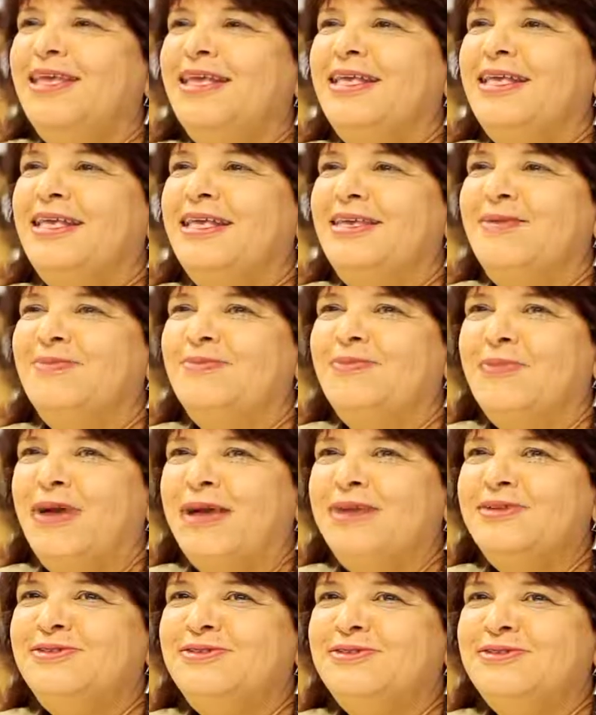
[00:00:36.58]
que
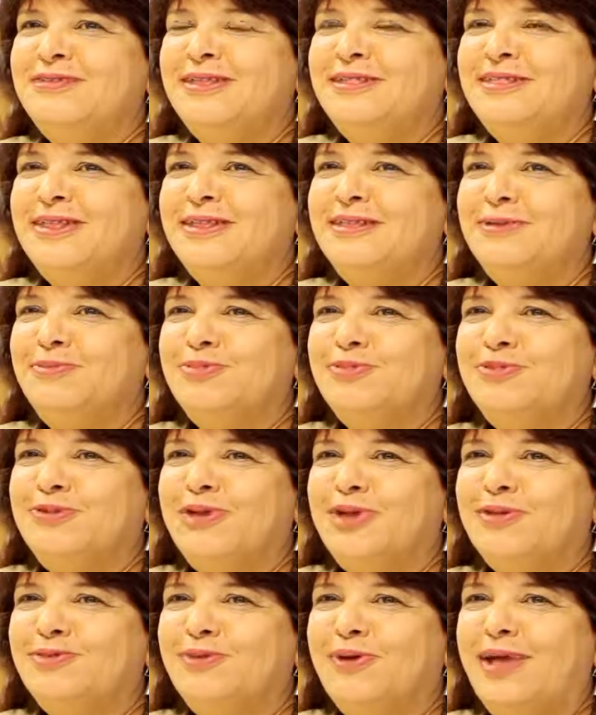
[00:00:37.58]
mais de
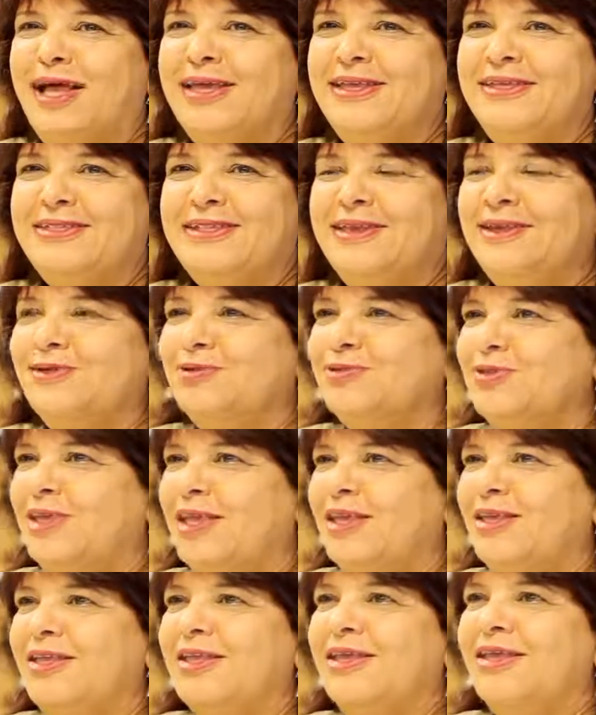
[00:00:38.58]
70% ainda não
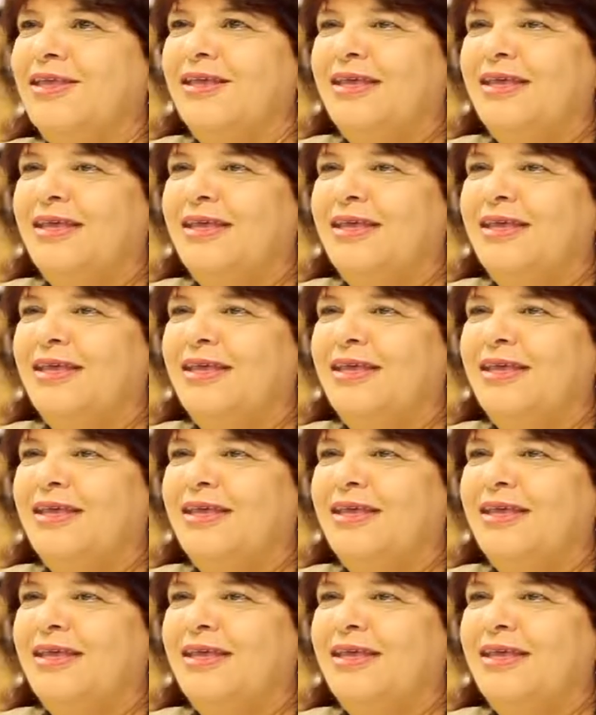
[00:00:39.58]
tem